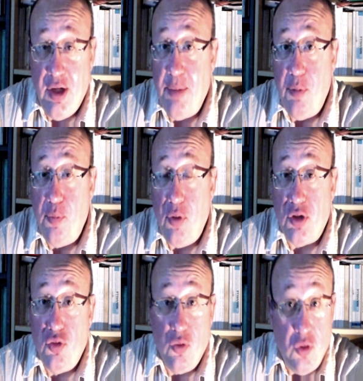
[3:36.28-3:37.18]
avec la
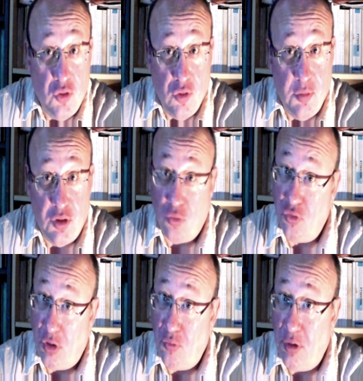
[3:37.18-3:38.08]
population dans son
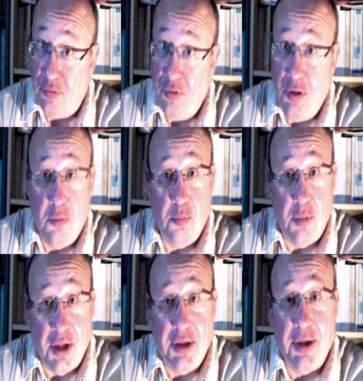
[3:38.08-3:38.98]
bistrot, ce qui est tout à fait
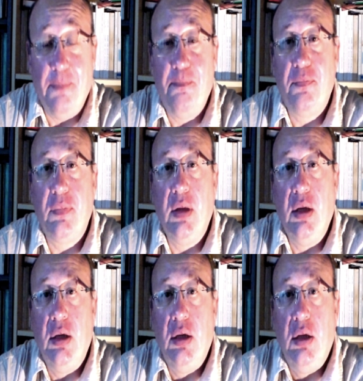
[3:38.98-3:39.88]
une belle idée.
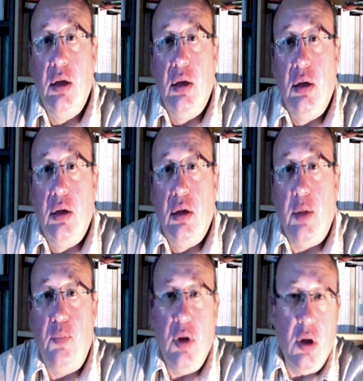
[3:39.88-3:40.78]

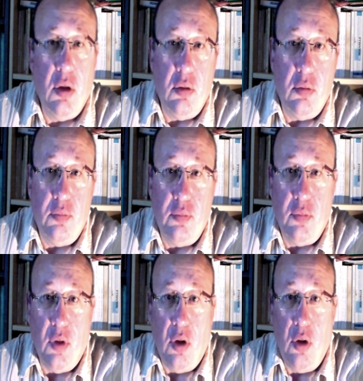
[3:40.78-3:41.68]
Et puis,
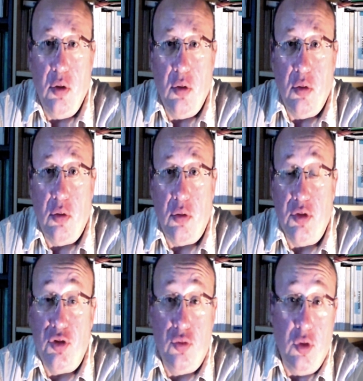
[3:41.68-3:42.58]
en,
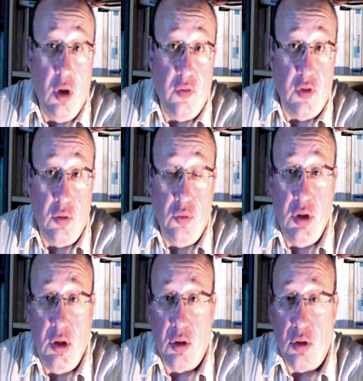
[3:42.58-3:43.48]
en discutant avec
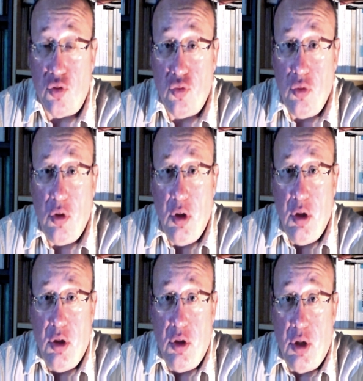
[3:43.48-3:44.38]
lui il un jour,
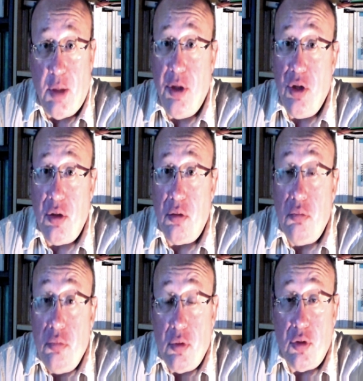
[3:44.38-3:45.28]
eh bien,
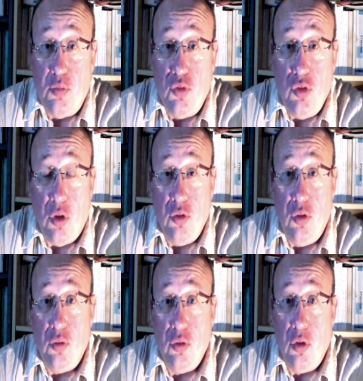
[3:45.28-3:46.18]
je me suis
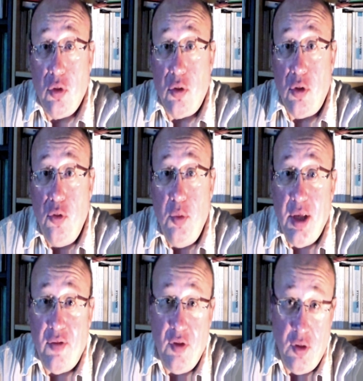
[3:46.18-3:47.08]
rendu compte que
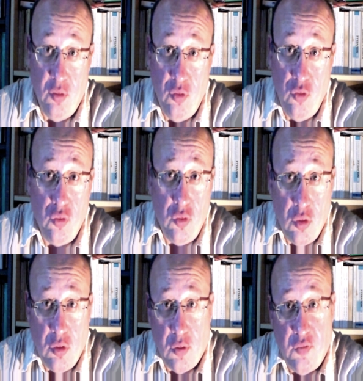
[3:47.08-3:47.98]
lui avait une
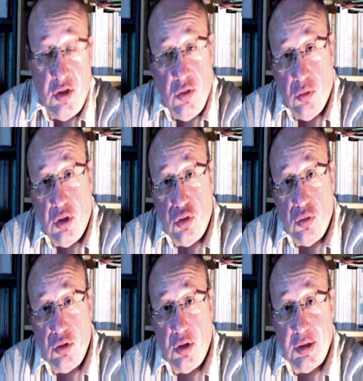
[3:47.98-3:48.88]
toute autre vision des
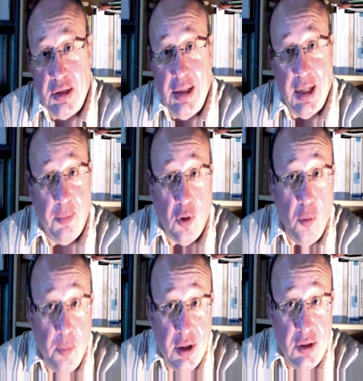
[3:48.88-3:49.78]
choses lorsqu'il a
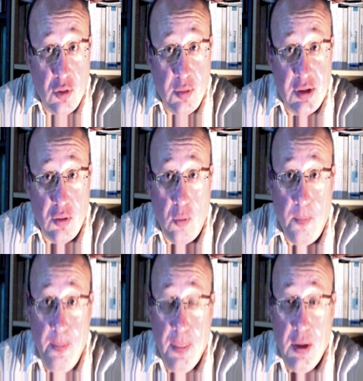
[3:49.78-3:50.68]
repris ce bistrot.